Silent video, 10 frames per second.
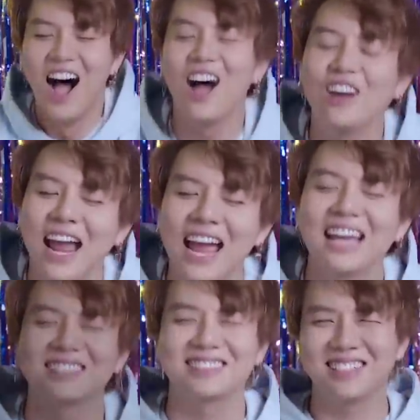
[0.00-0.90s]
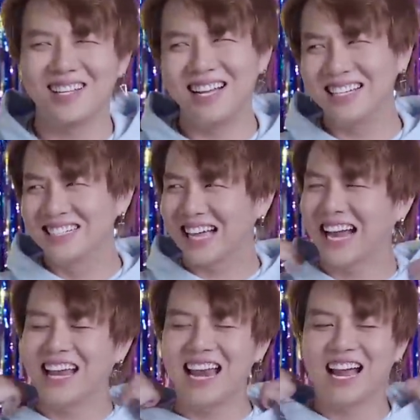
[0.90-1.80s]
ok
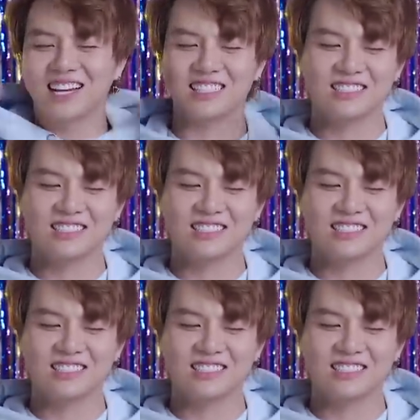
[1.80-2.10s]
khánh nghĩ là